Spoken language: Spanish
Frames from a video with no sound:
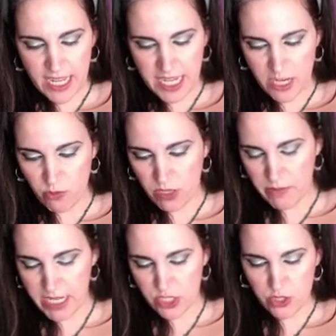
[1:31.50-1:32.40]
en el
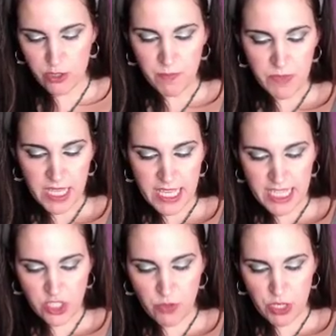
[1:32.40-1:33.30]
universo y
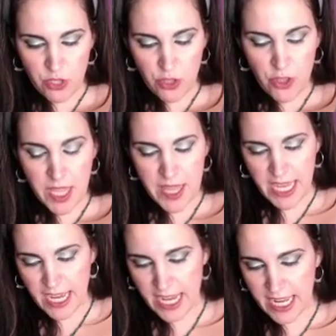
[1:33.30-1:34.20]
sobre todo de
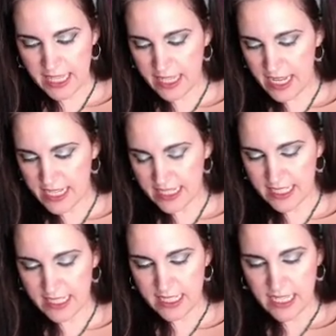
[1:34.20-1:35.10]
dejar
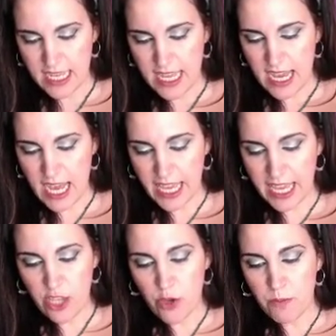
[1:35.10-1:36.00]
atrás
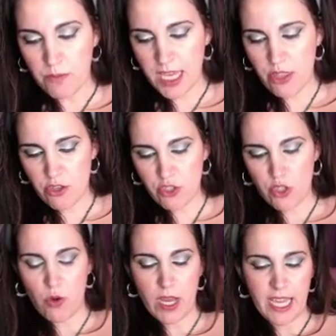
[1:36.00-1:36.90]
aquellos miedos
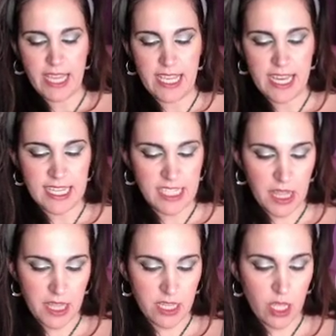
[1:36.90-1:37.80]
o aquellas
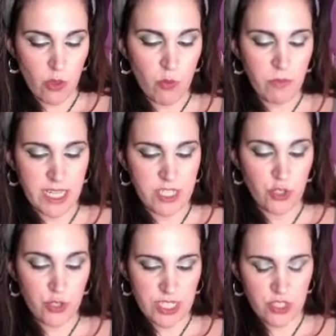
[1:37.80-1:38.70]
incertidumbres
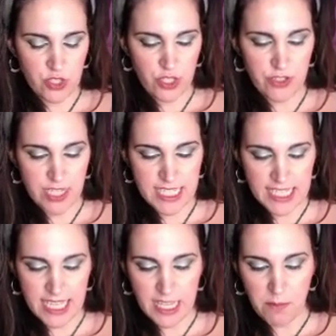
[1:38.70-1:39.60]
o tensiones
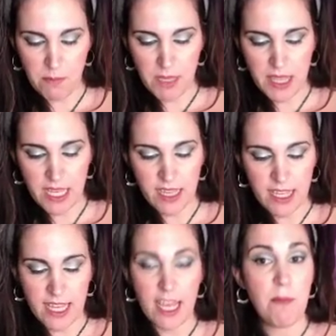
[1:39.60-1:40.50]
que te impiden
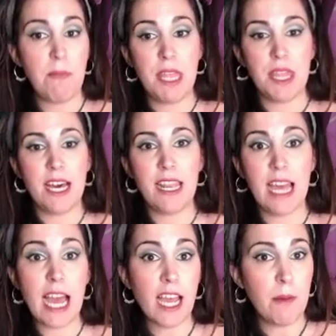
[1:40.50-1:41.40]
empezar
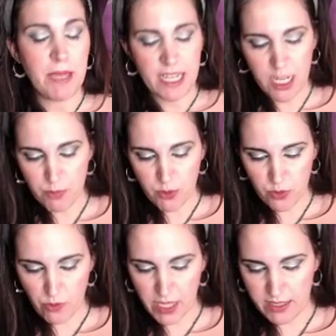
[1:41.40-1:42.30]
a caminar por
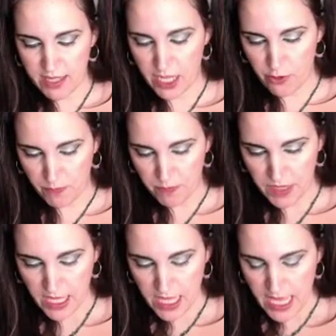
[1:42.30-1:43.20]
tu destino.
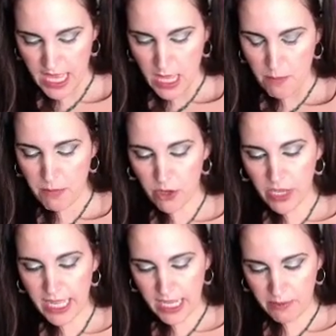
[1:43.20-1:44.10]
Veo
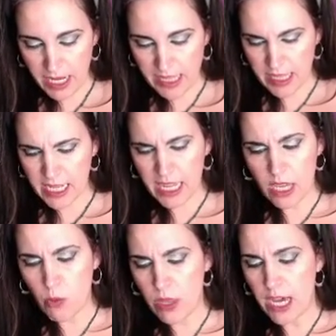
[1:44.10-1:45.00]
que Libra te tienes que
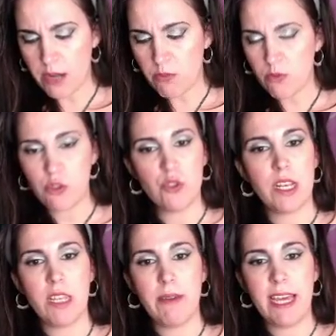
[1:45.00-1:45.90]
cuidar mucho a
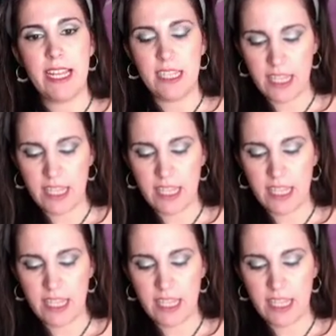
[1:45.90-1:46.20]
nivel